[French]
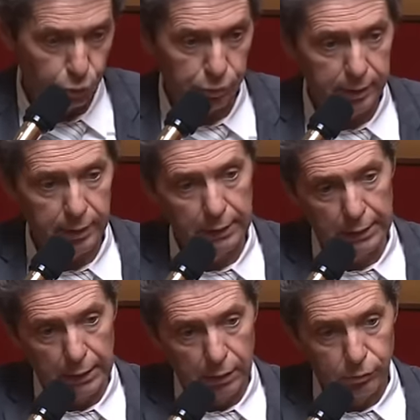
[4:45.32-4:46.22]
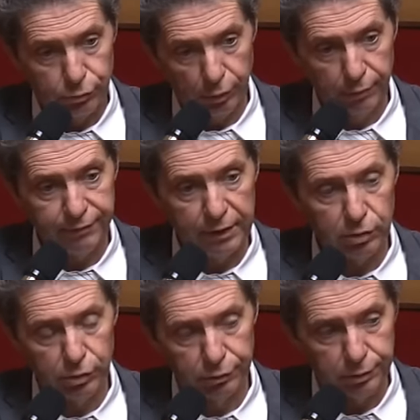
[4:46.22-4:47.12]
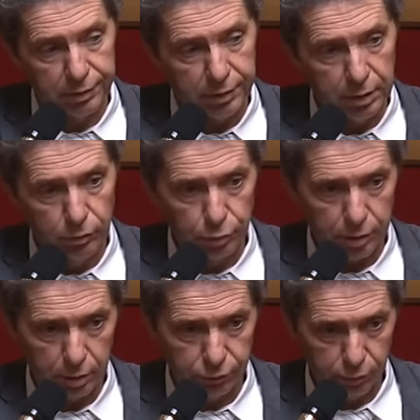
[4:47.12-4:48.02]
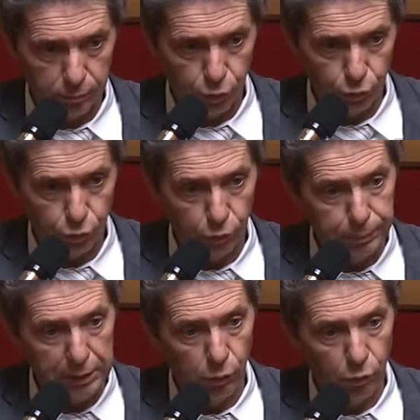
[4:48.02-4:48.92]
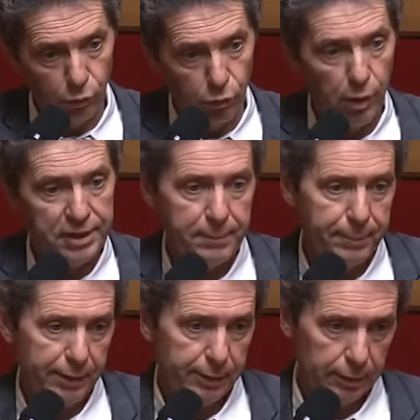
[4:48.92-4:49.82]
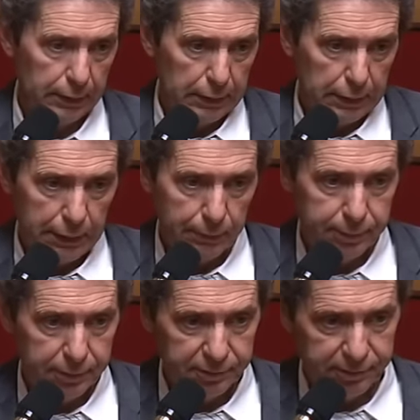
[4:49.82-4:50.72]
Touraine sur le fait que si nous transformons nos hôpitaux locaux en EHPAD, eh bien